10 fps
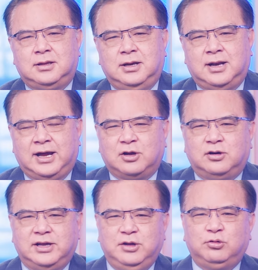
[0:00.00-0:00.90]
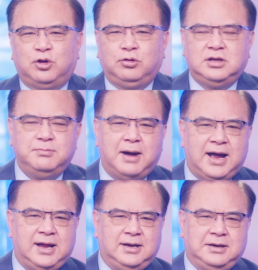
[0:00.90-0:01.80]
thì lại có cái yếu tố thứ
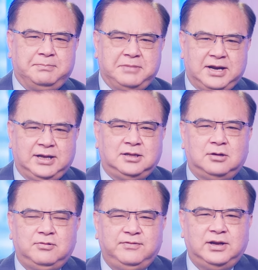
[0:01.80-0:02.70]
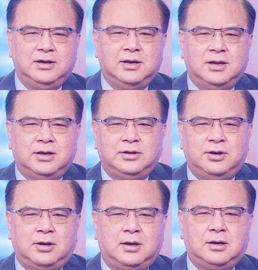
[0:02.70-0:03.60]
ba năm nay thưa quý vị
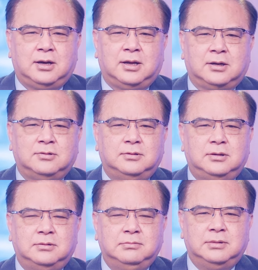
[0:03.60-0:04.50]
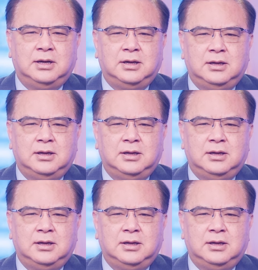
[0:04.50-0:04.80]
đó là của ông uh,